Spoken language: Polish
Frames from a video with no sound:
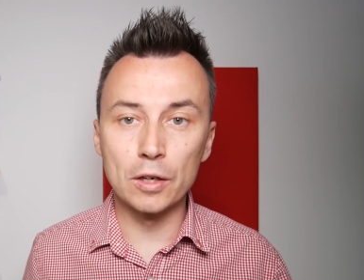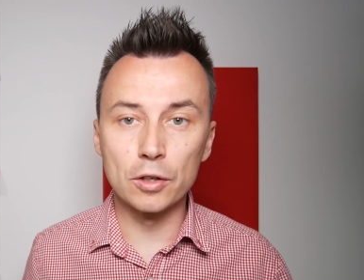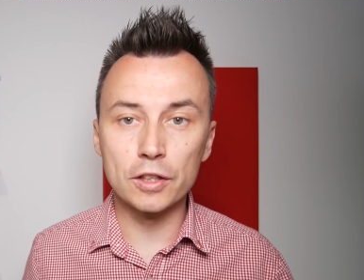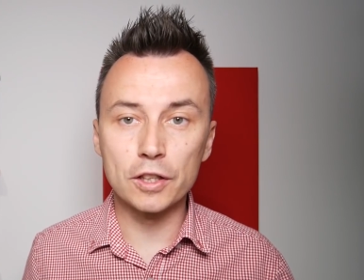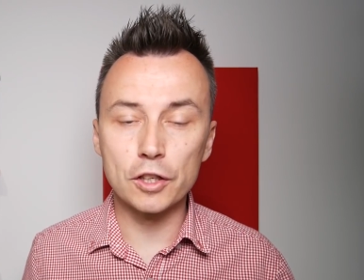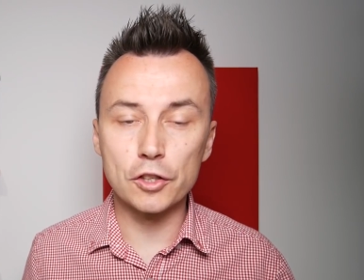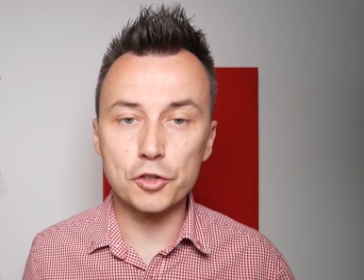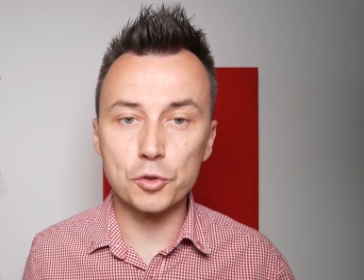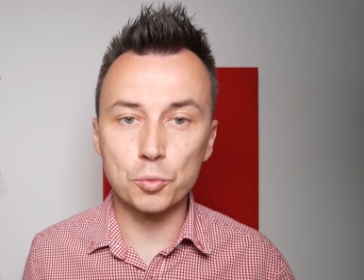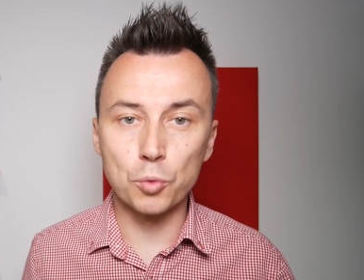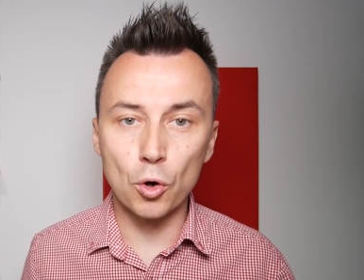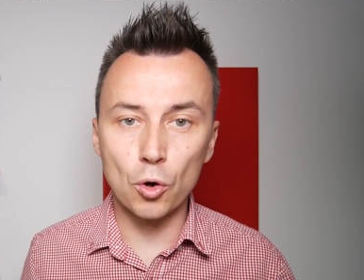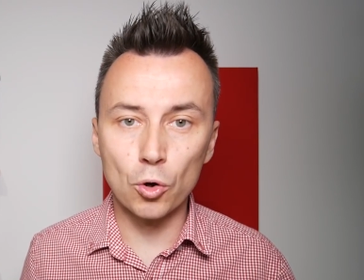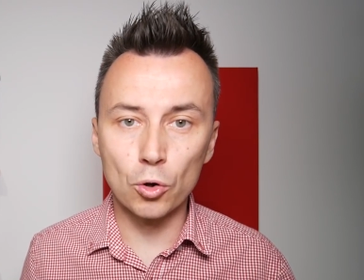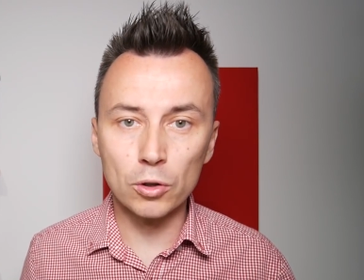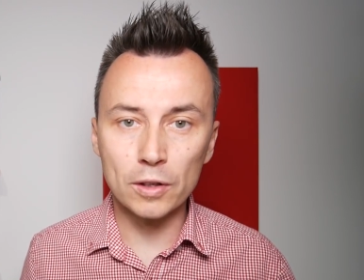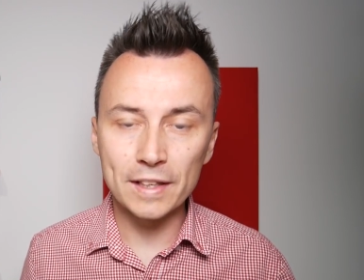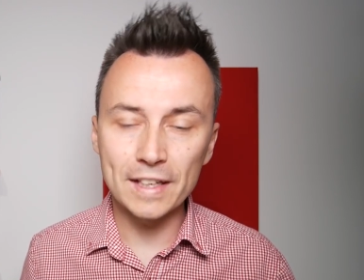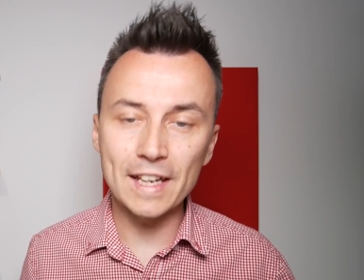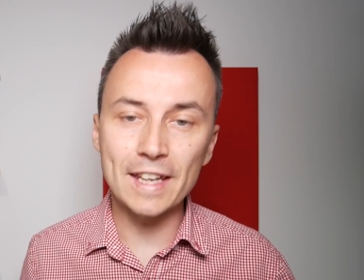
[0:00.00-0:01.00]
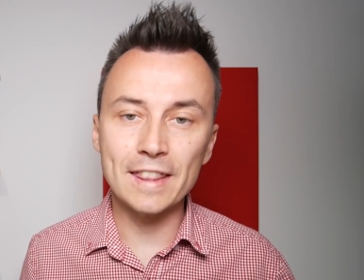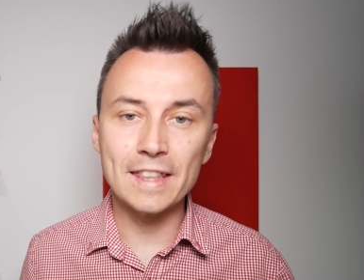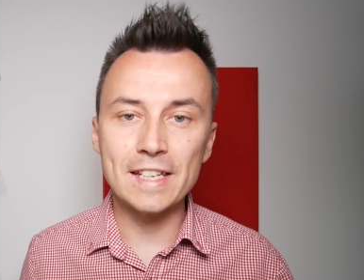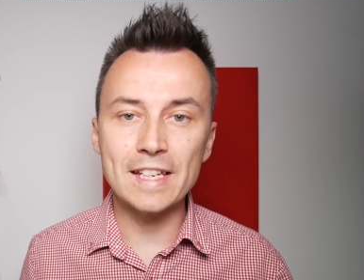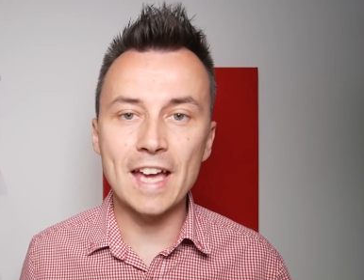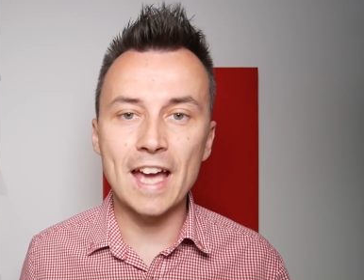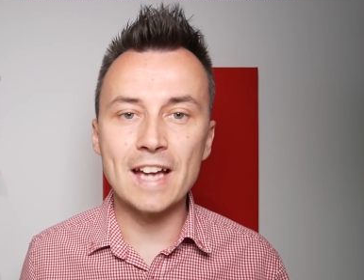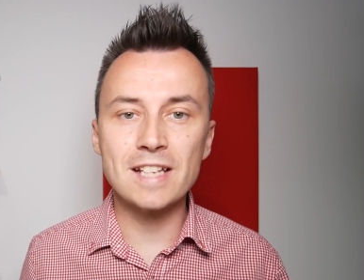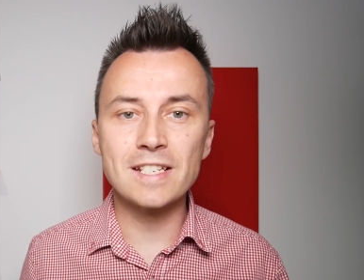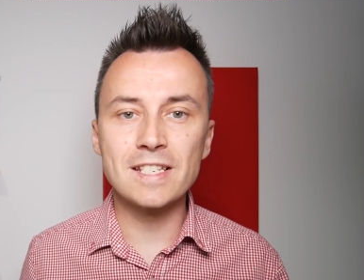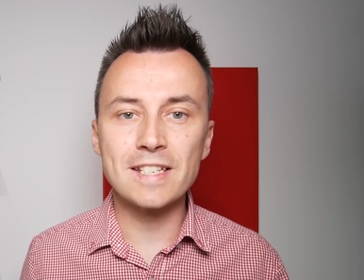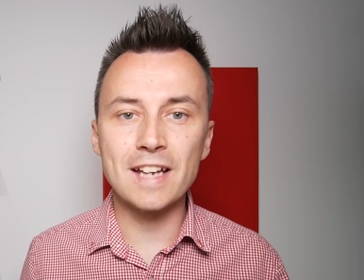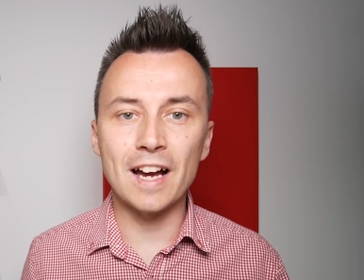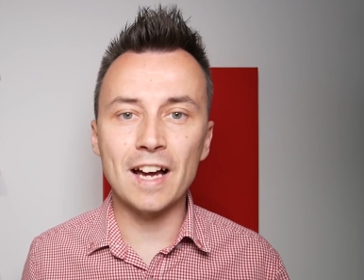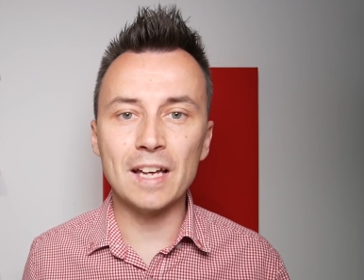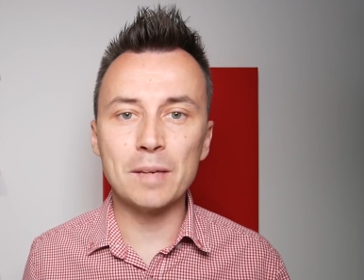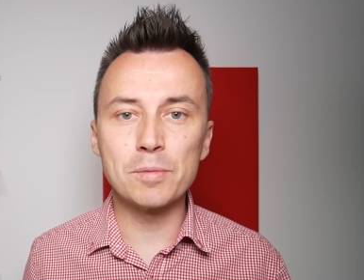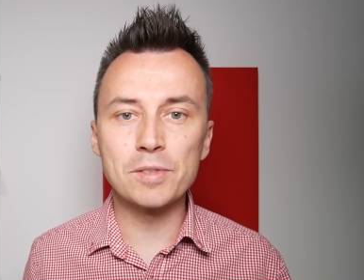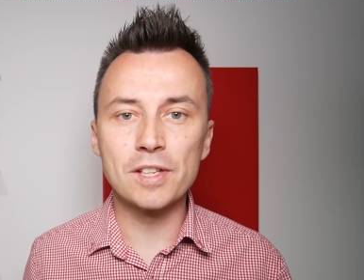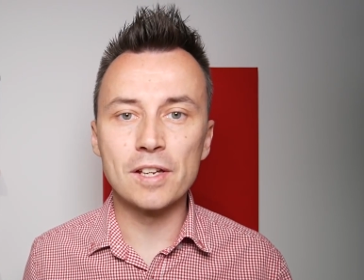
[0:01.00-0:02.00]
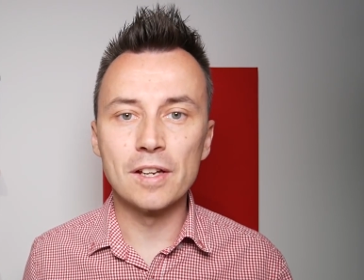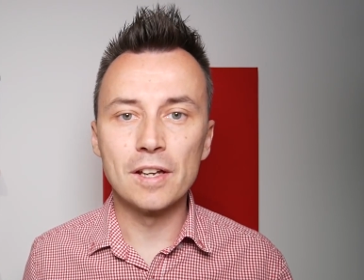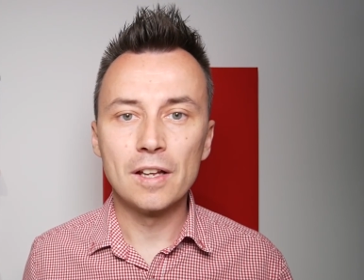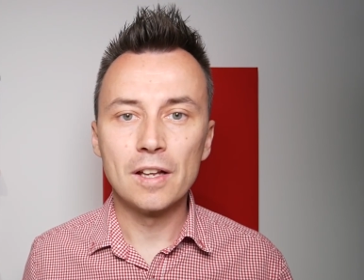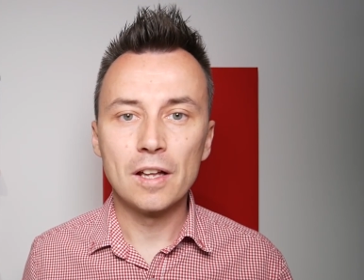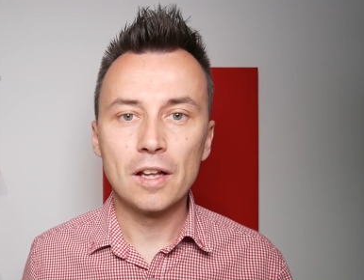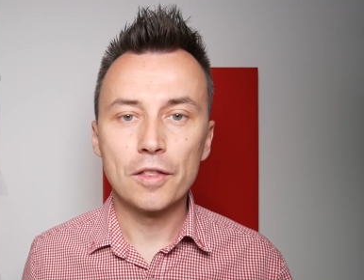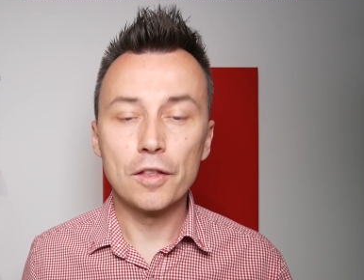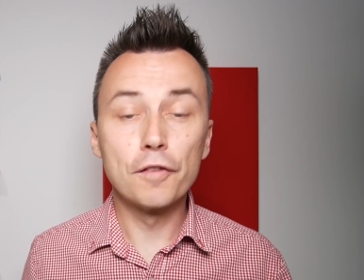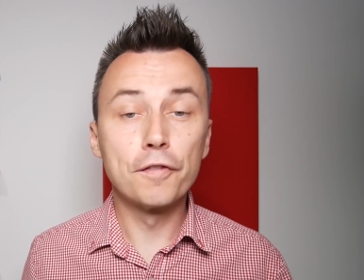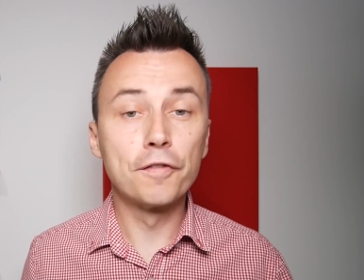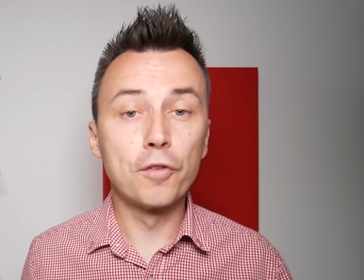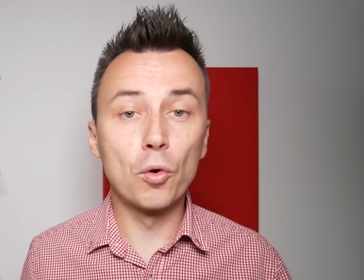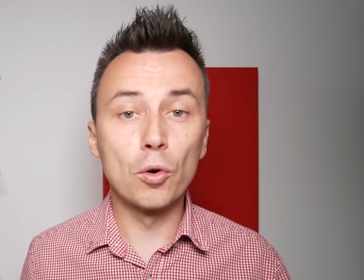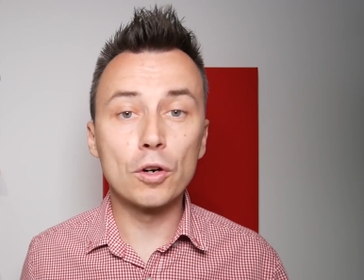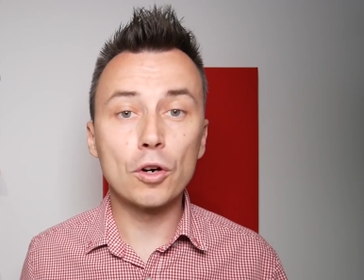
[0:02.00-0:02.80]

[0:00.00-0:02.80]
takich jak te o roli Ameryki w czasach końca,